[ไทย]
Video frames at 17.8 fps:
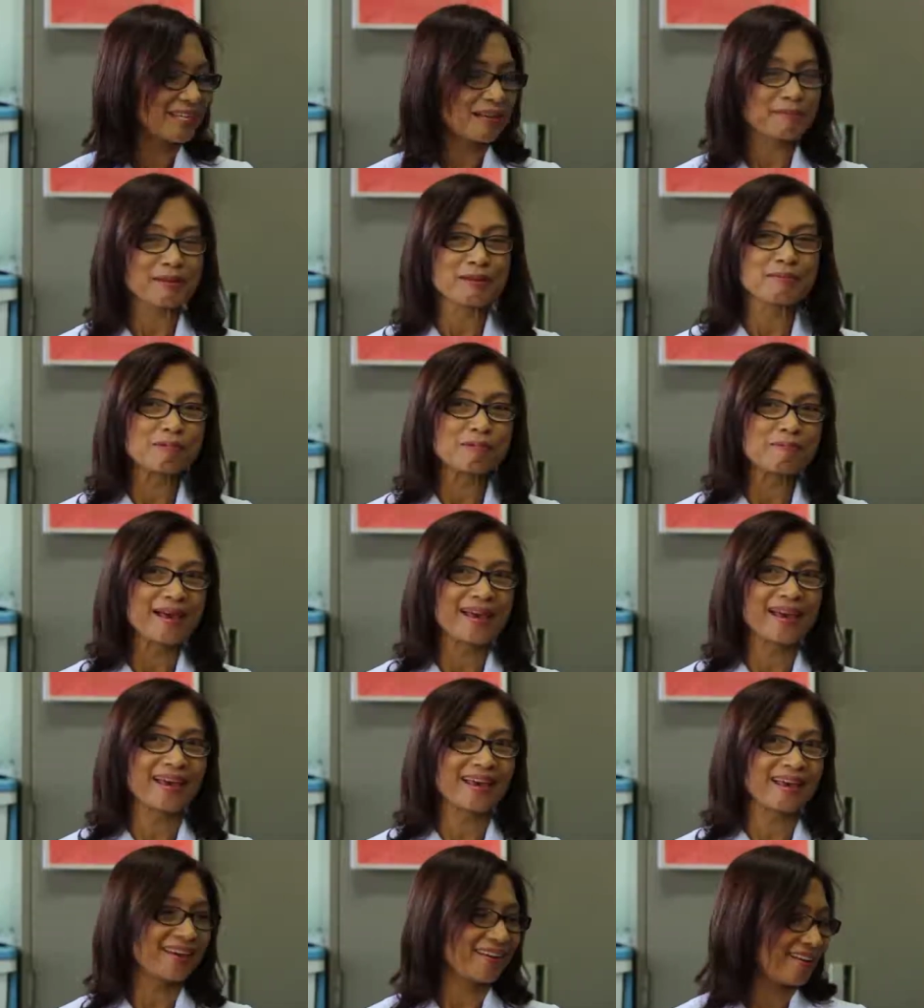ถ้าเป็นภูมิ
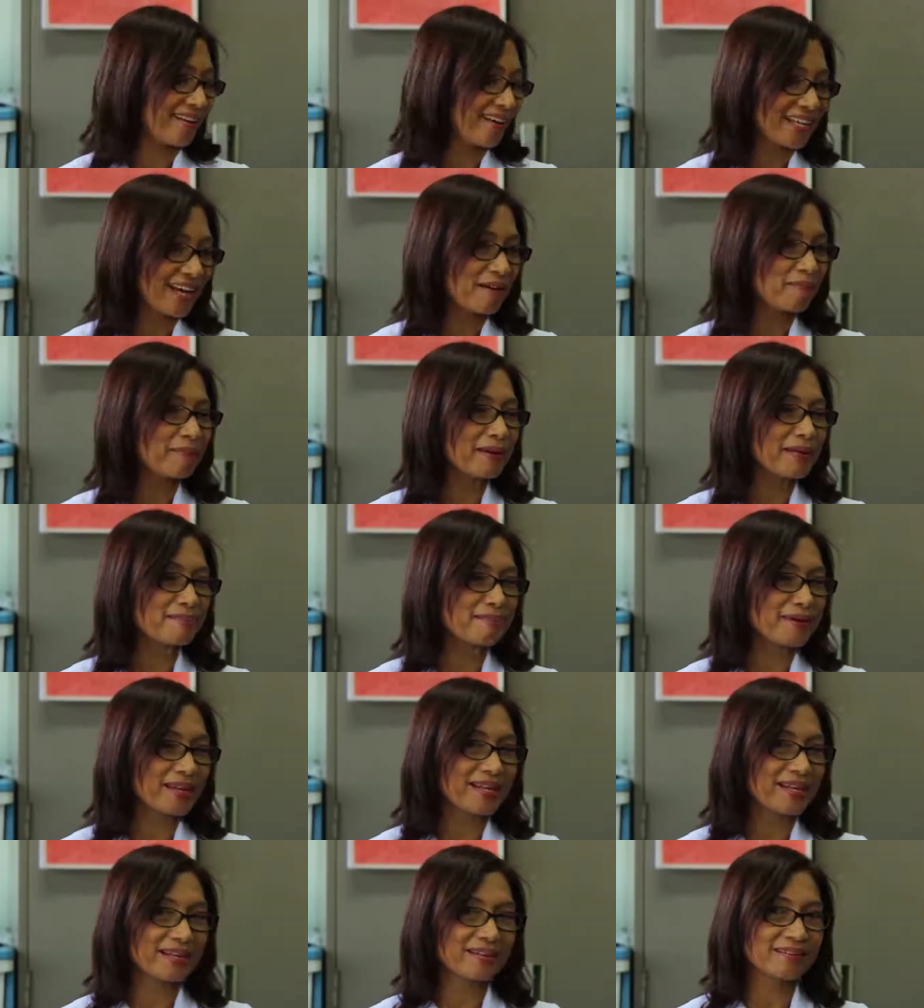แพ้ถ้าเป็นมะ
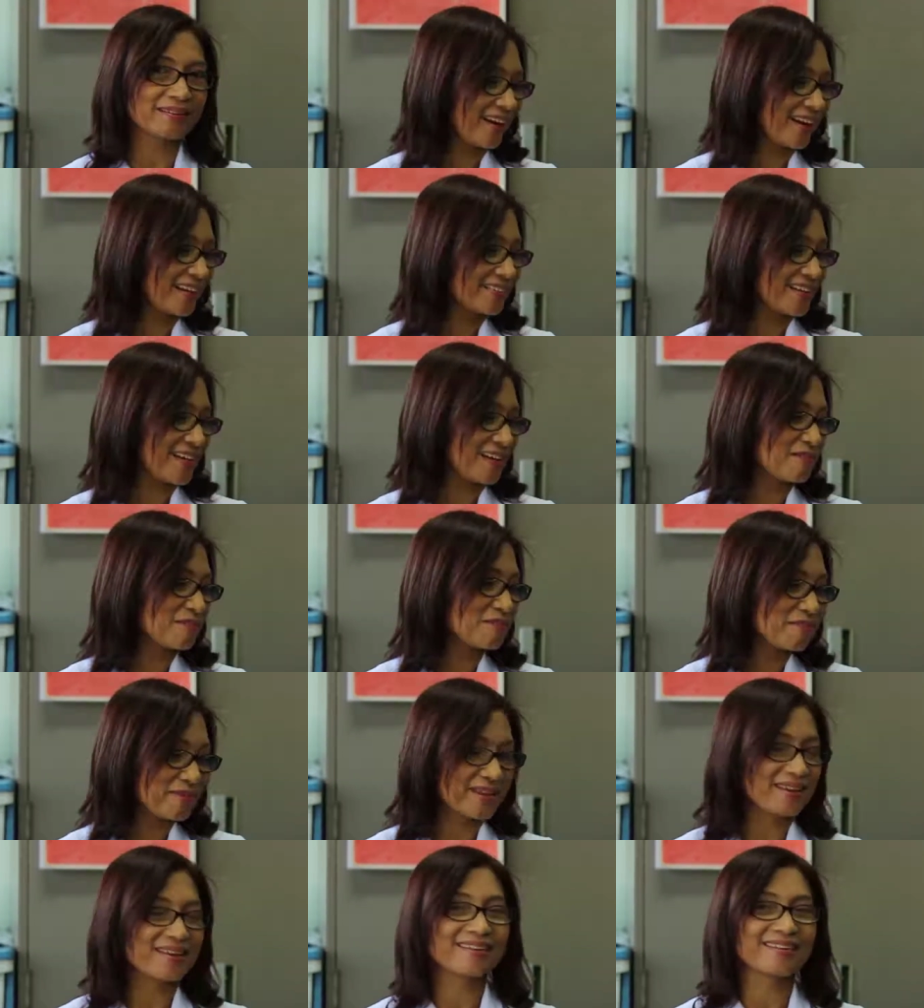เร็งให้ใช้อู
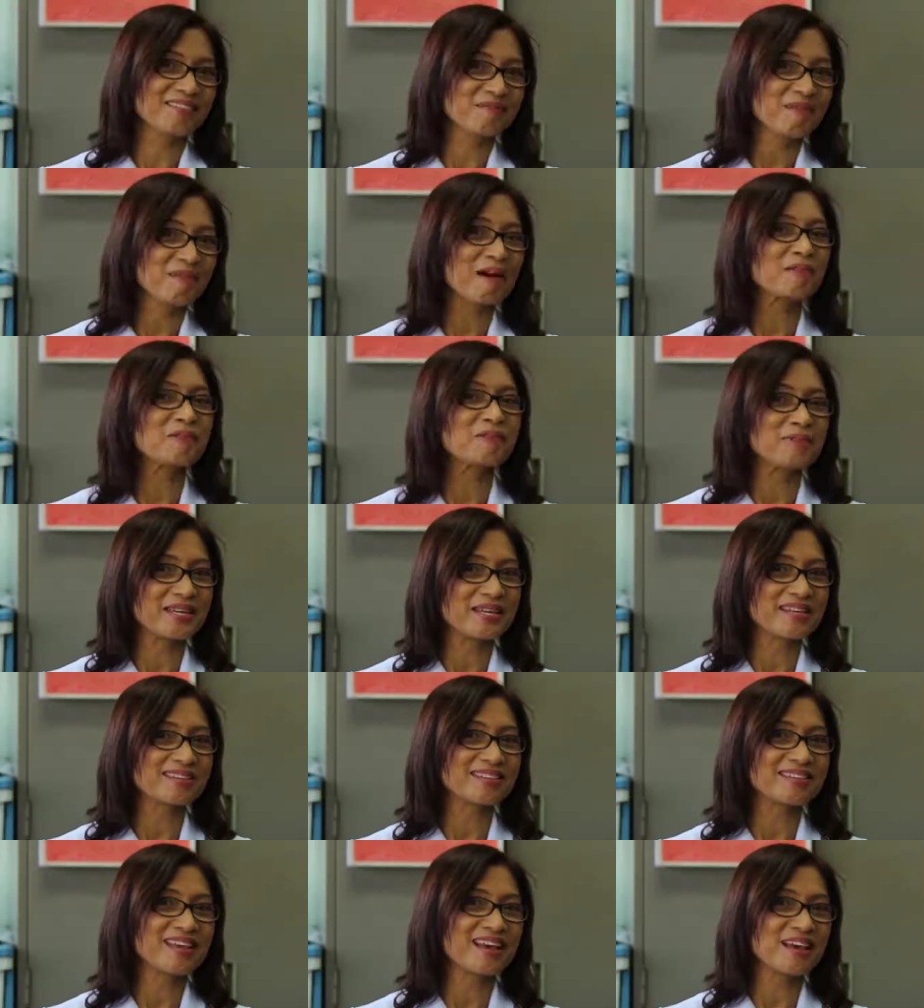มิ เพราะอูมิ
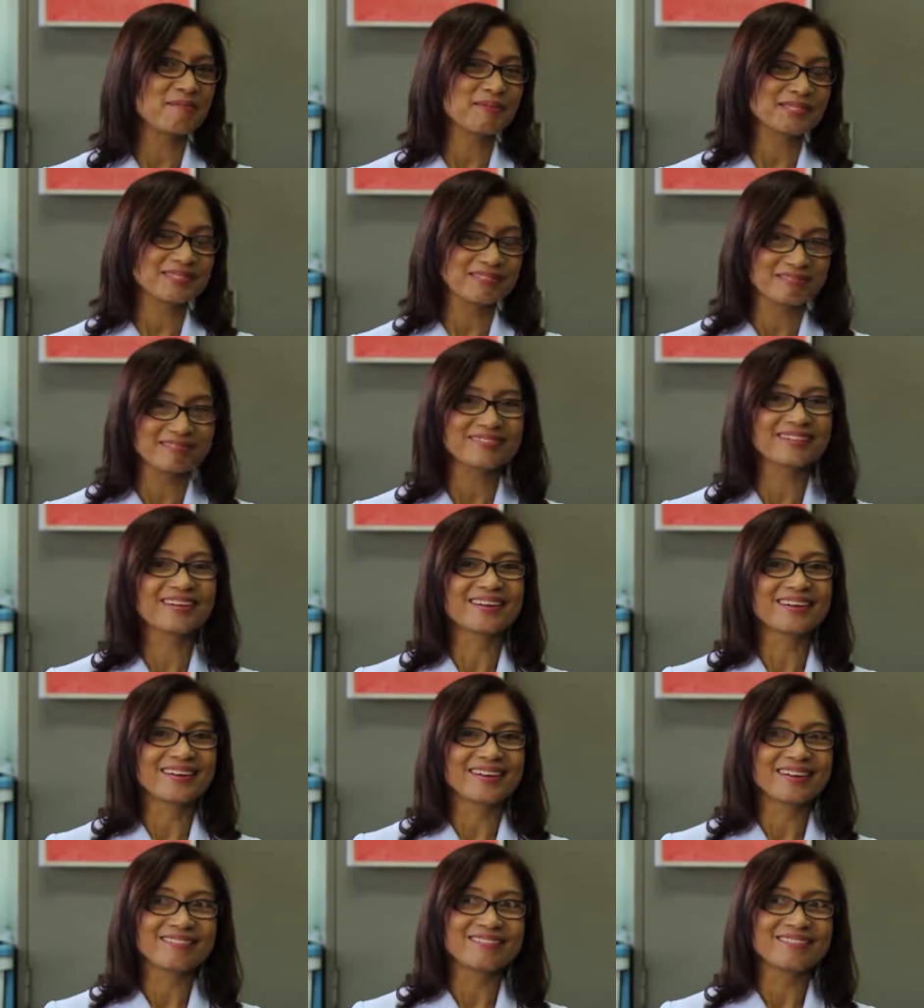ที่ให้ประจุ
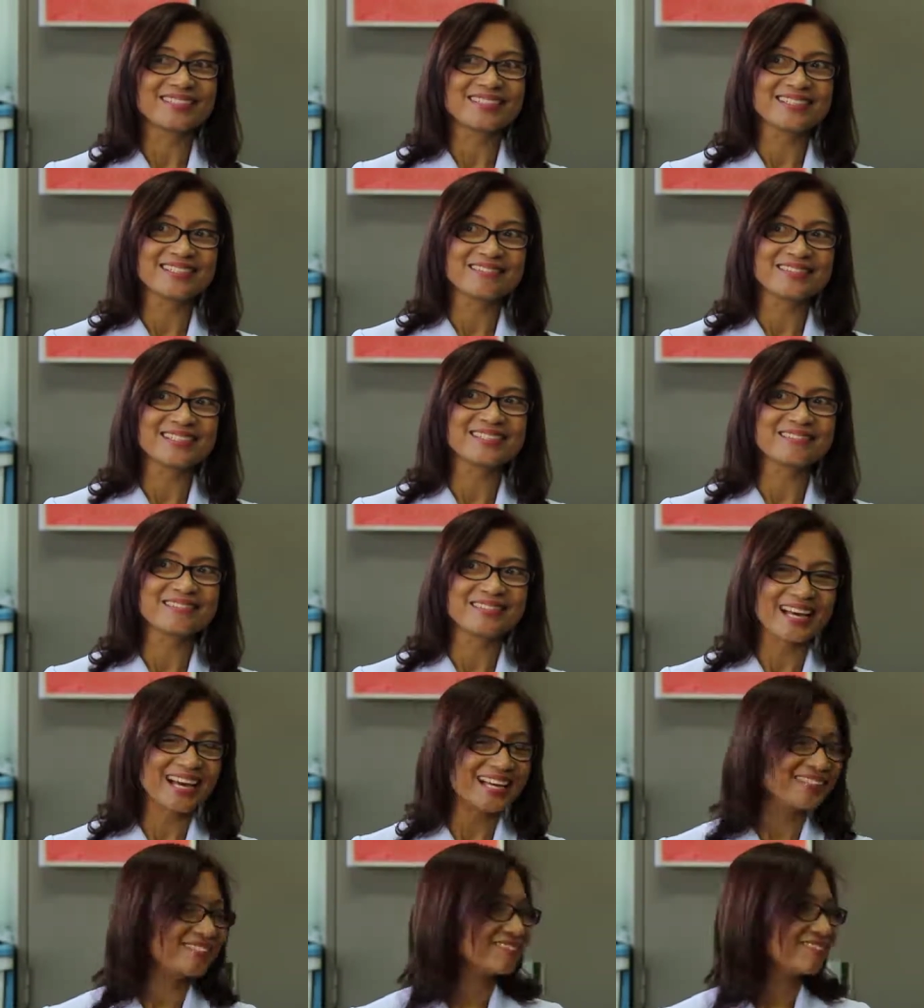มีชีวิตอยู่
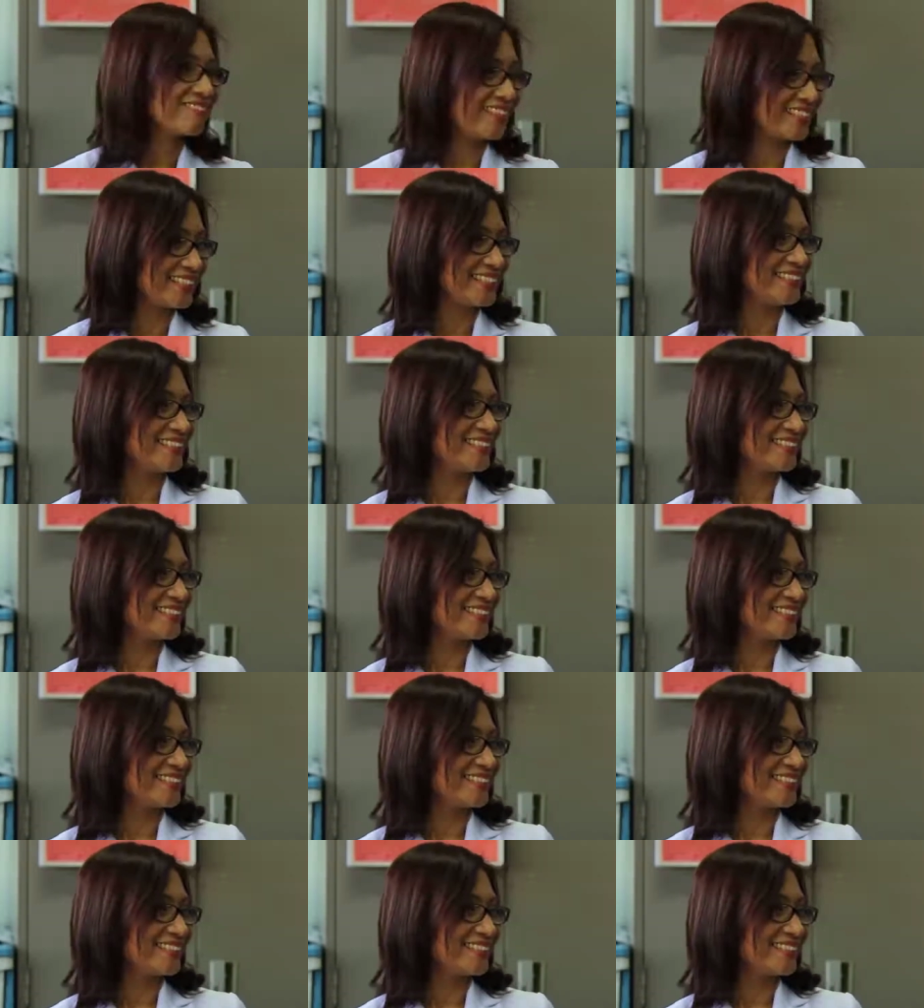ได้ทุกวันนี้